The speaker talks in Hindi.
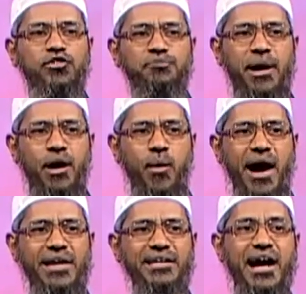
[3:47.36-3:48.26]
उस
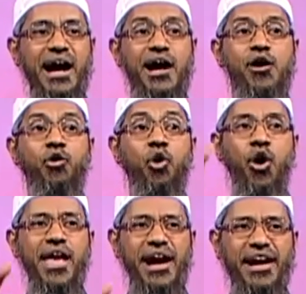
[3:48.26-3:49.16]
भगवान का
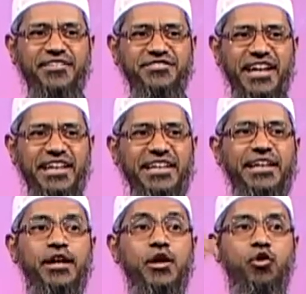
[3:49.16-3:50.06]
कोई अक्स
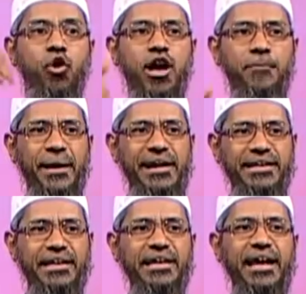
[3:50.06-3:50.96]
नहीं कोई
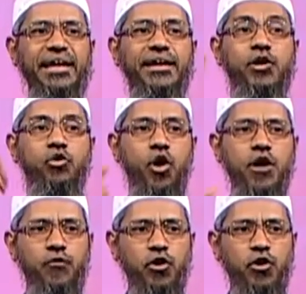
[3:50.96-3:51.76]
पेंटिंग नहीं कोई